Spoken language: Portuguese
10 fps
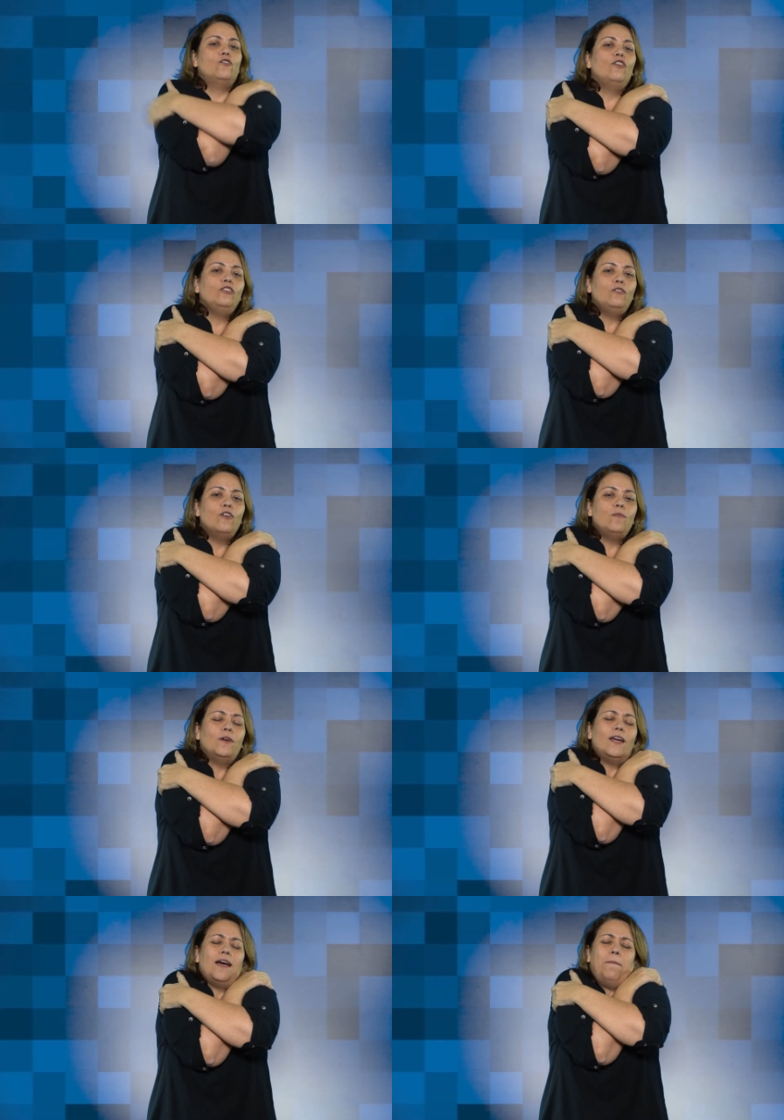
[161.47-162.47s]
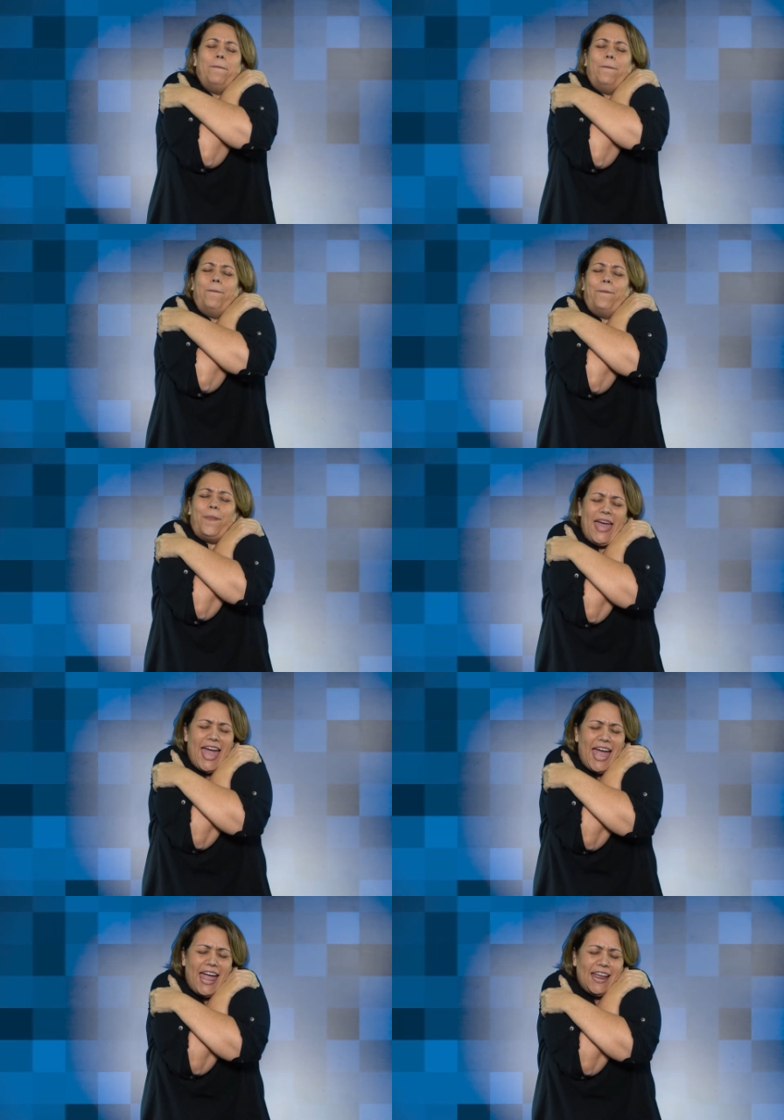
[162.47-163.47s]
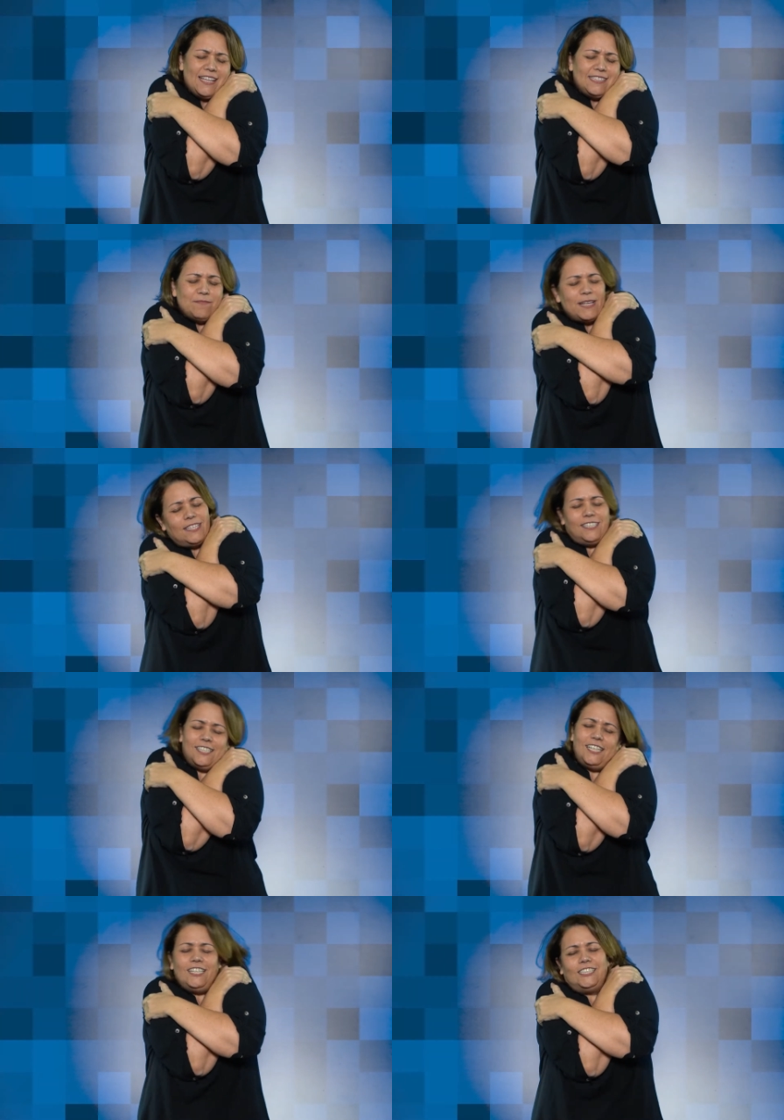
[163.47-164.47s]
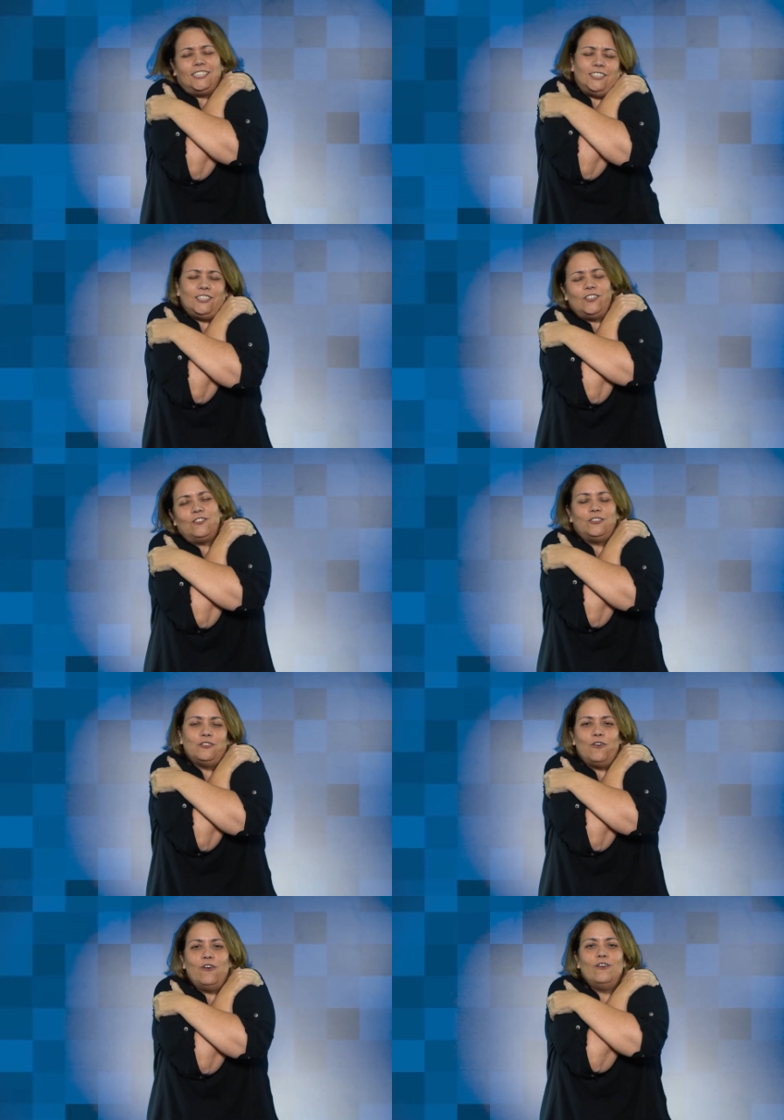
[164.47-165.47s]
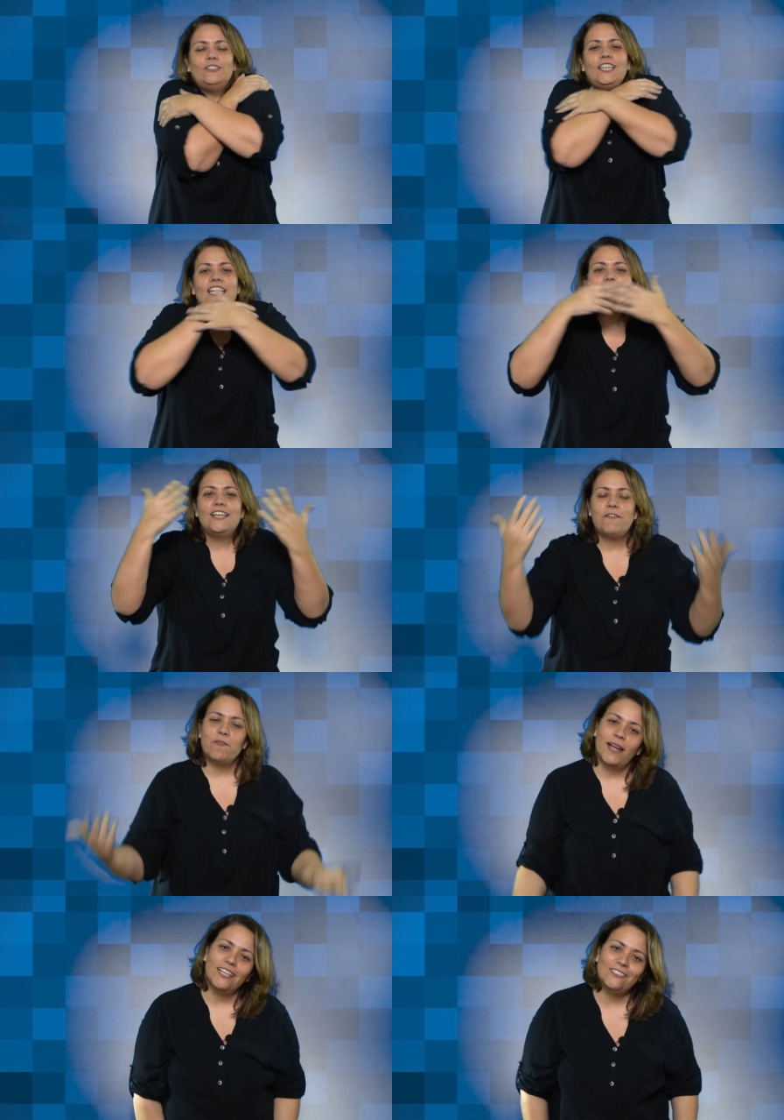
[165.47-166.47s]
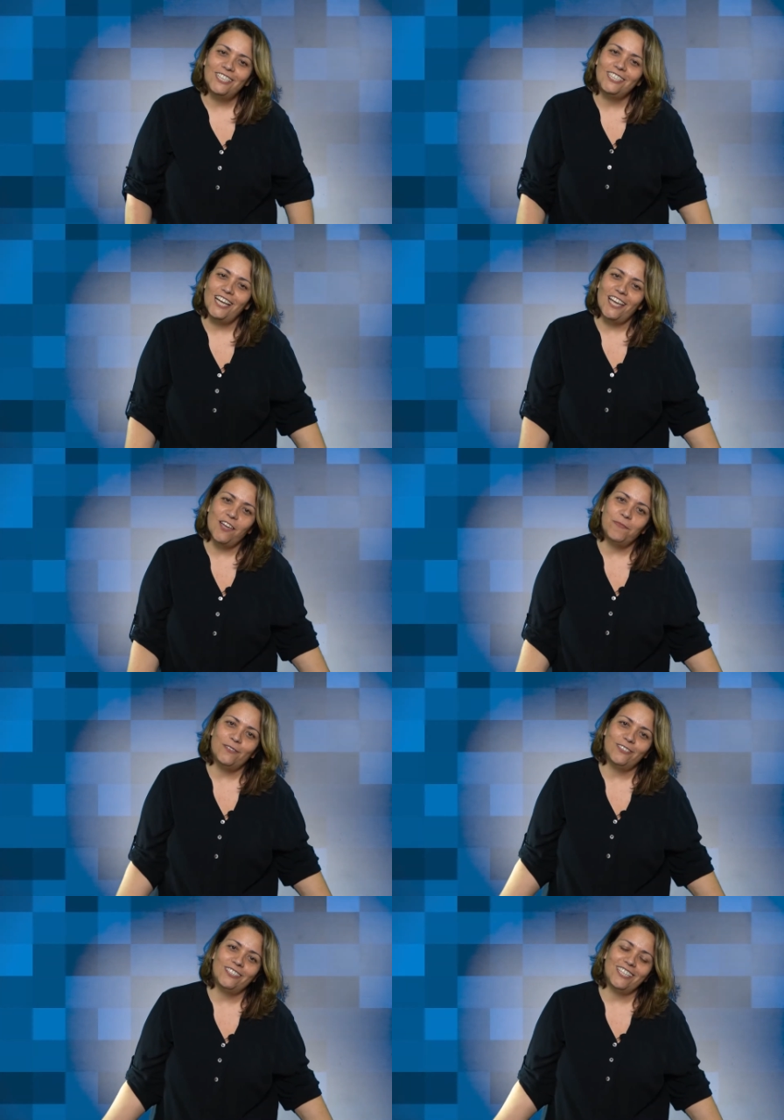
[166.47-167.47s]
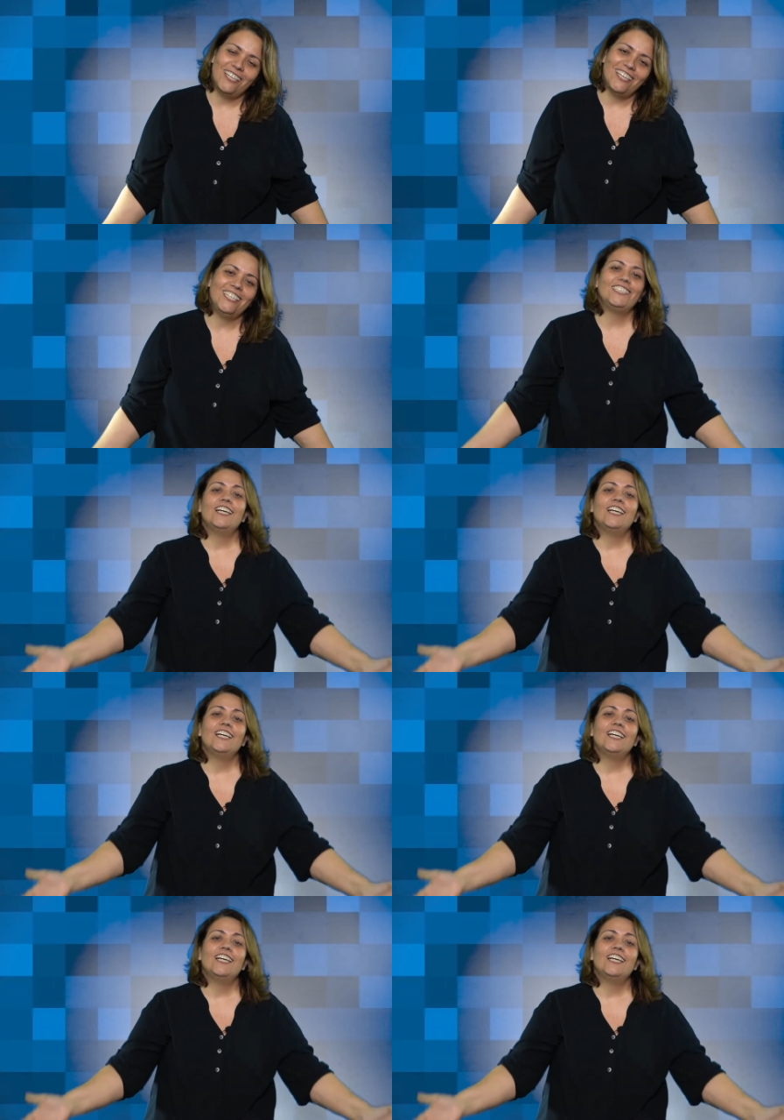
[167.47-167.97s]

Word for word: outro ombro, agora aperta bastante, que gostoso! Esse é o abraço da tia Rê para vocês.